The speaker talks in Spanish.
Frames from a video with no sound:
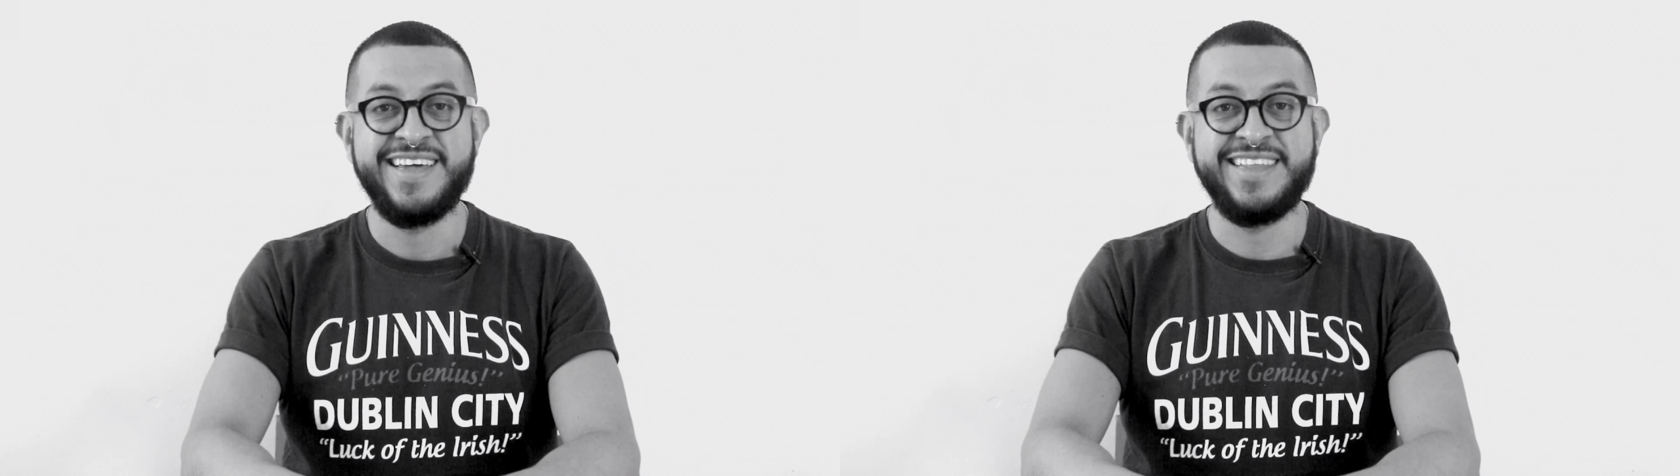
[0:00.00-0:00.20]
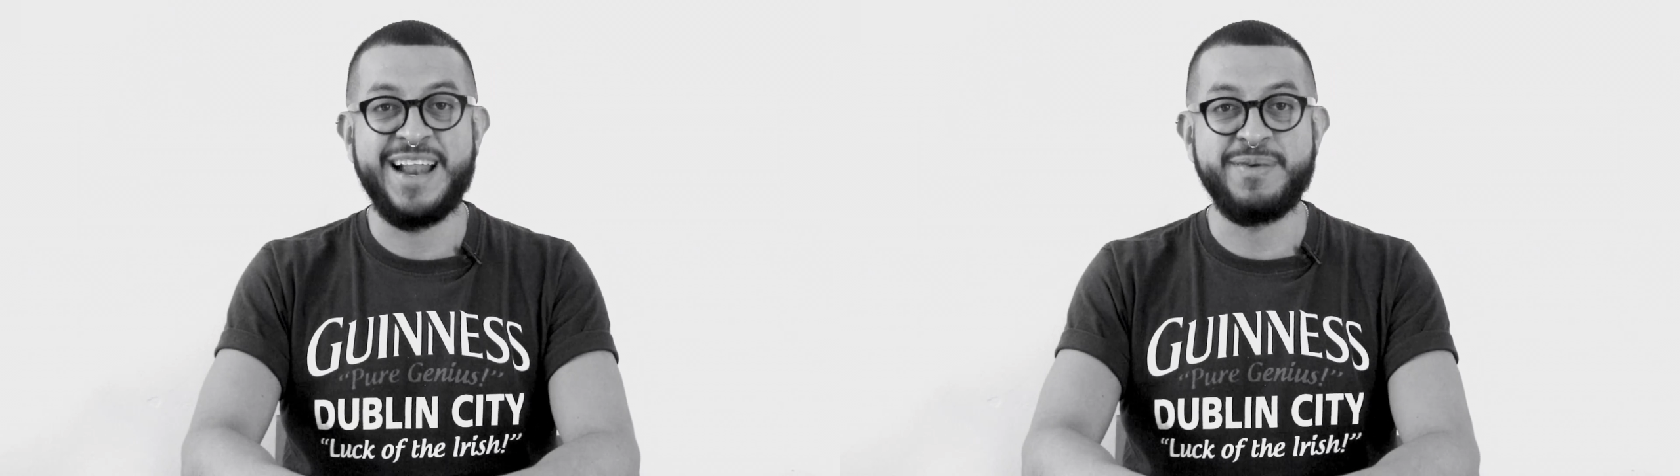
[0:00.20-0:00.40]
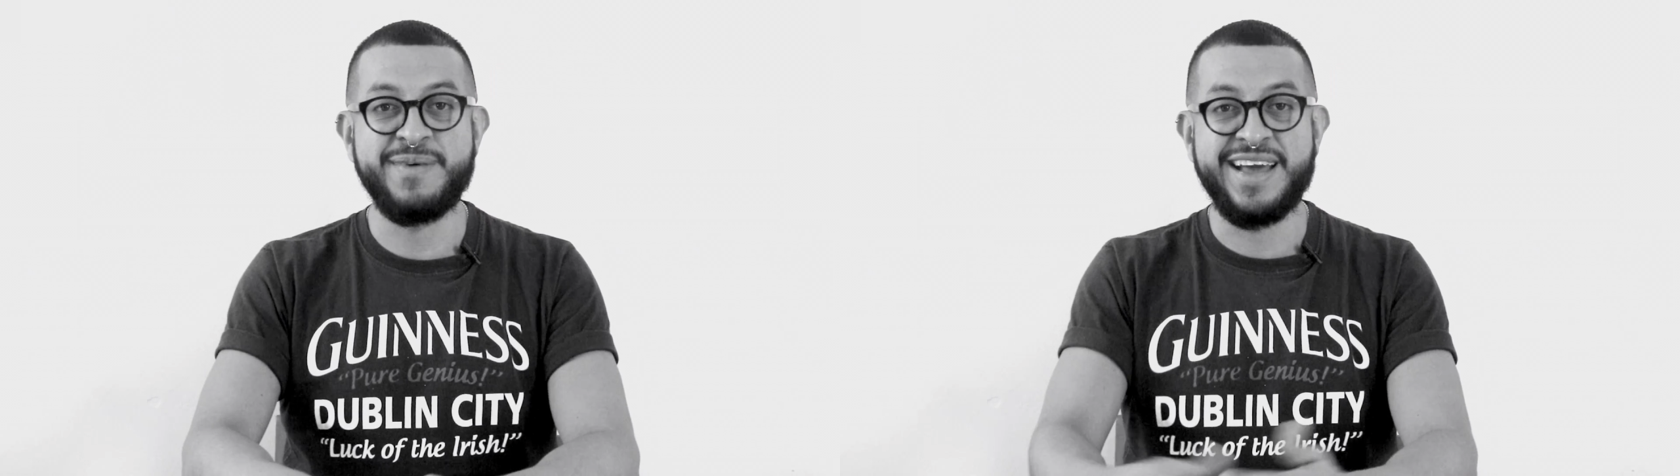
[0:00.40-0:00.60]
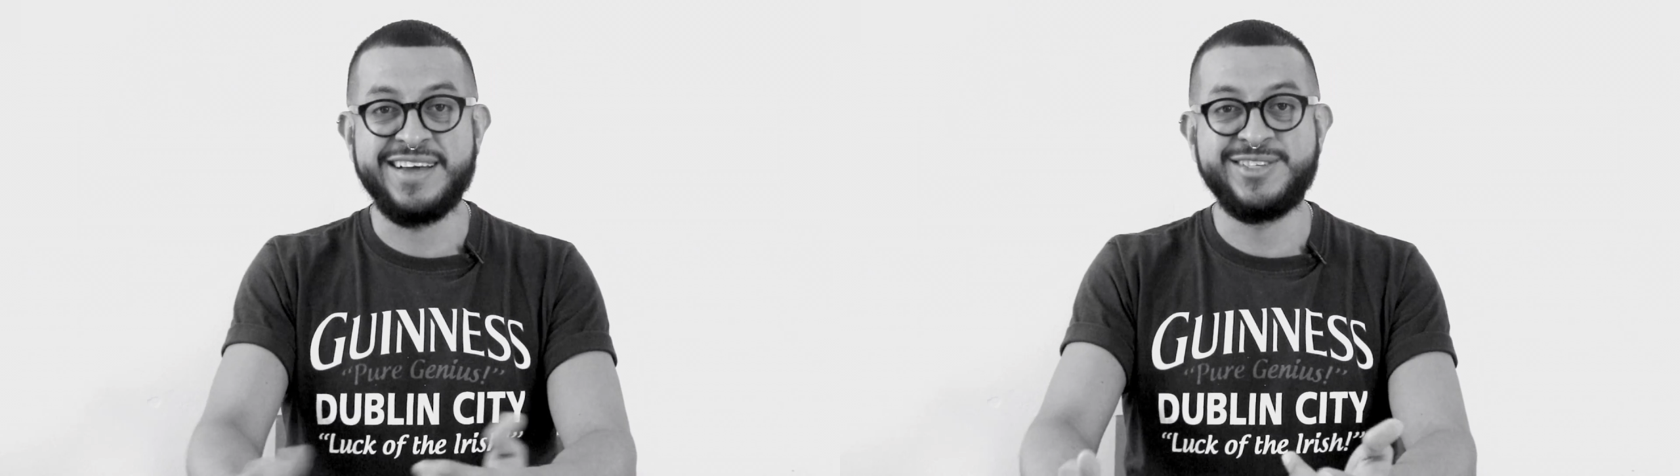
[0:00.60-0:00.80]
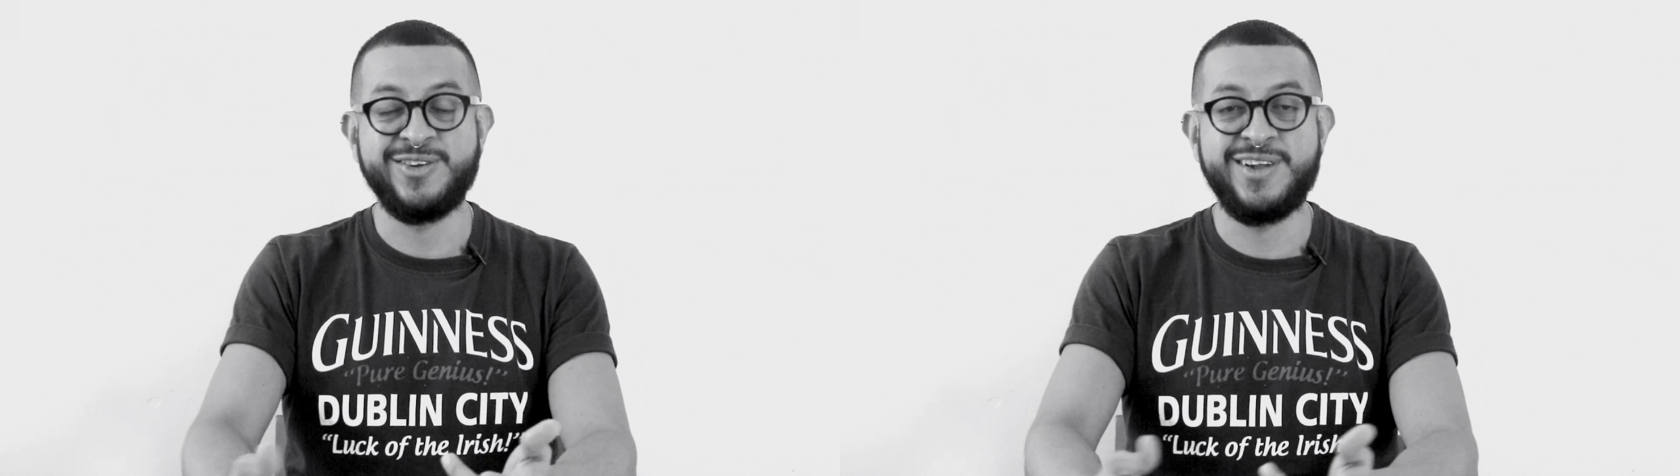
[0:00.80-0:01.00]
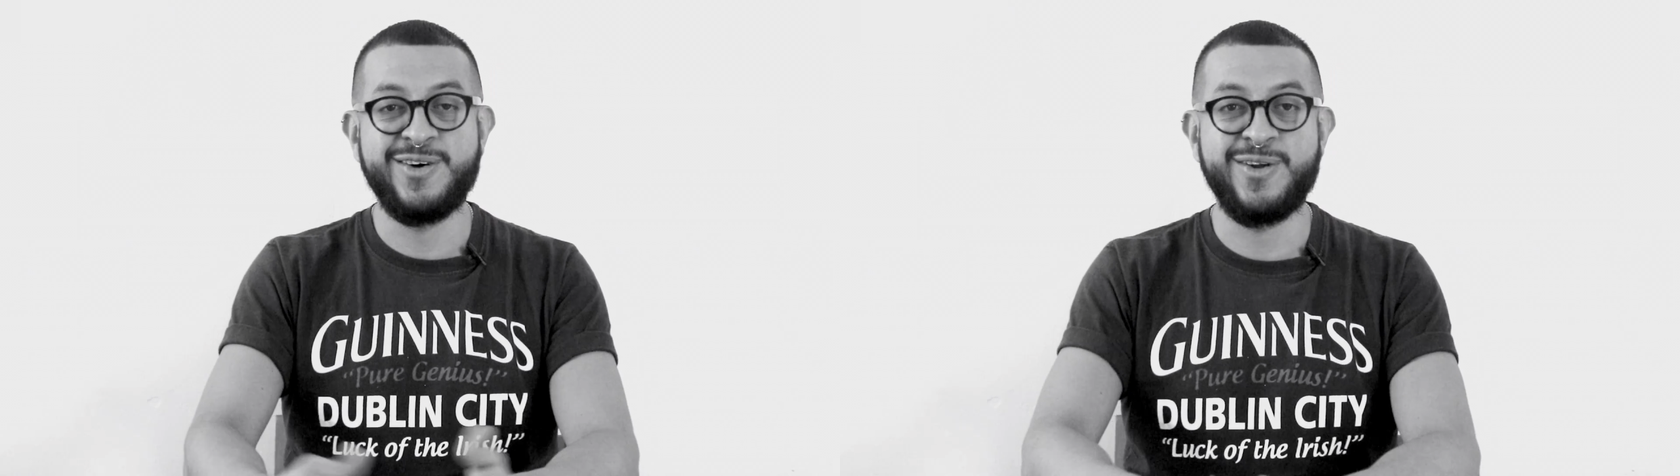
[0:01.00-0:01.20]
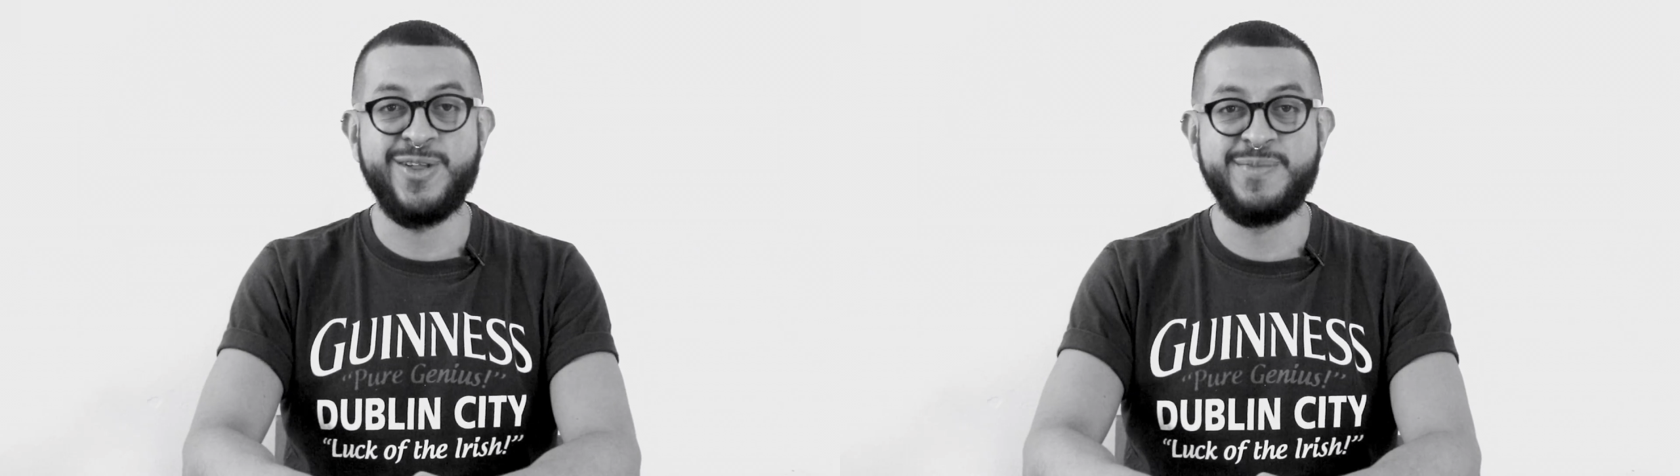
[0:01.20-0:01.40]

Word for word: de la primera canción del Coro de